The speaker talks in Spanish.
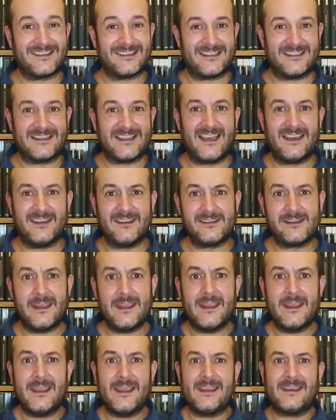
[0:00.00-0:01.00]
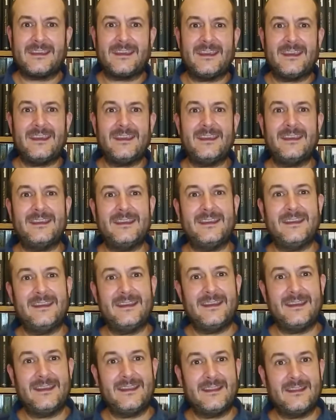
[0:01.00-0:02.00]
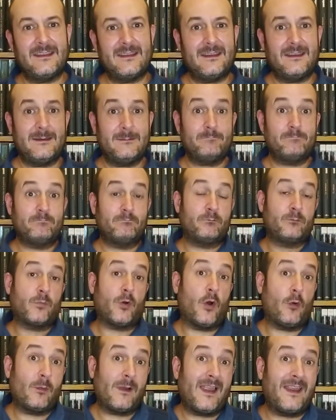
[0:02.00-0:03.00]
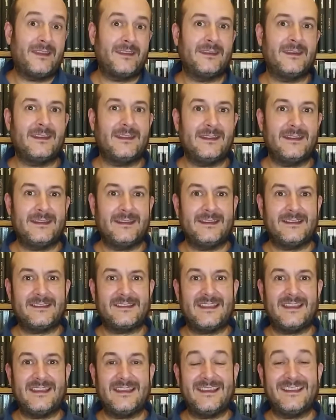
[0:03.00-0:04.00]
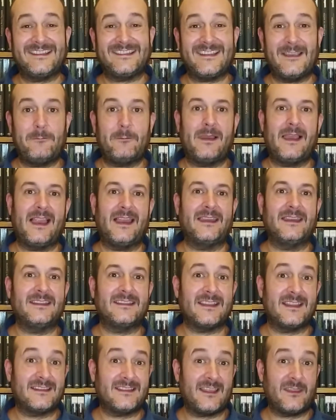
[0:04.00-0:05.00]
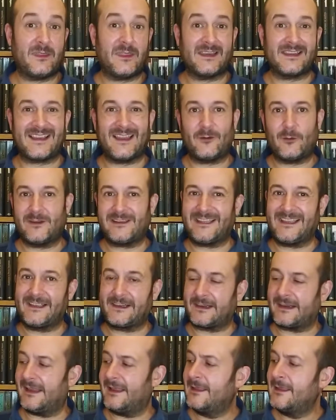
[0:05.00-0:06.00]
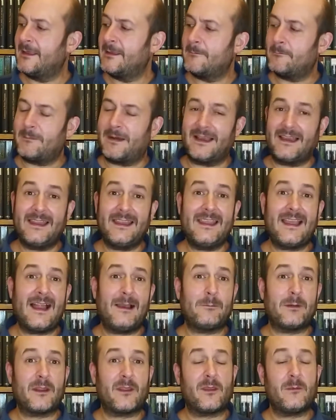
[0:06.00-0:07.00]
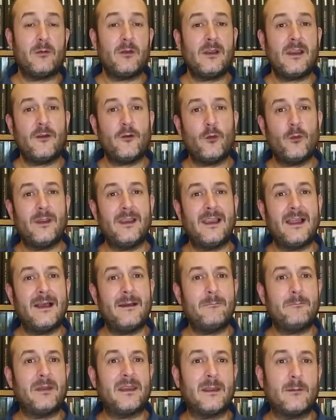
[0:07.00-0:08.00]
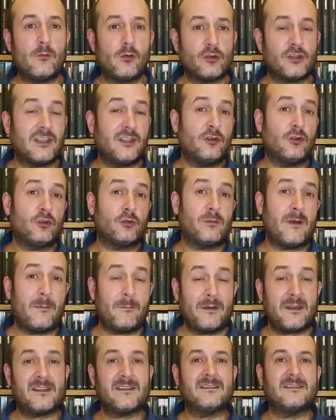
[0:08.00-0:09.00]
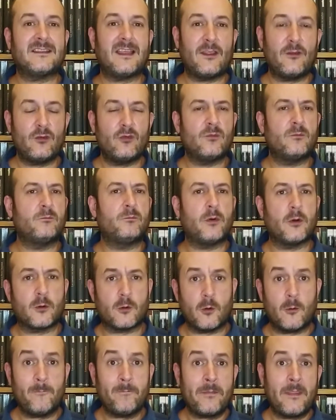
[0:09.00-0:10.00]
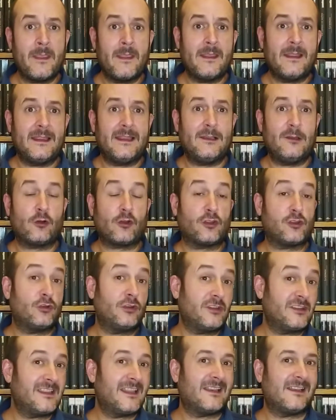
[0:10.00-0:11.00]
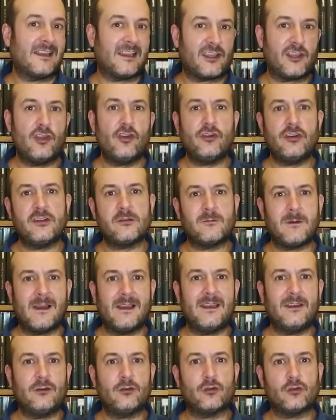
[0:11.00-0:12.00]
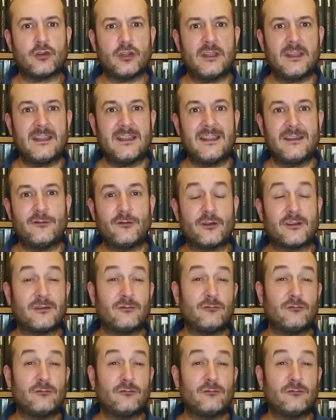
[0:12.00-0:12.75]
de titanes que em, poblan este, este planeta tan cercano a Tierra, ¿vale? Al principio de la novela veremos que nos va presentando un poco lo que son estas legiones, ¿vale? Nos, eh,